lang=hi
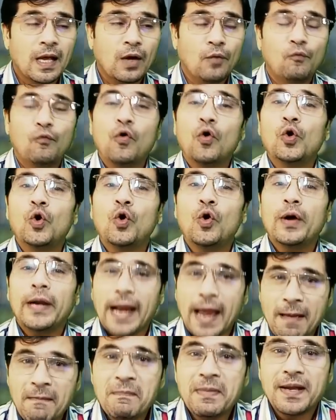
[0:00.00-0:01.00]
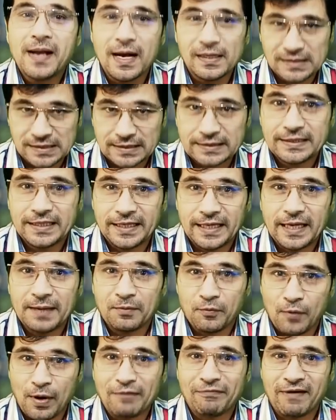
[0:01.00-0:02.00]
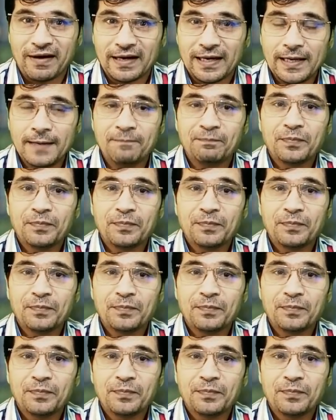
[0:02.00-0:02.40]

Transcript: वो लोग रहम भी खा सकते हैं क्वाइट फ्रेंकली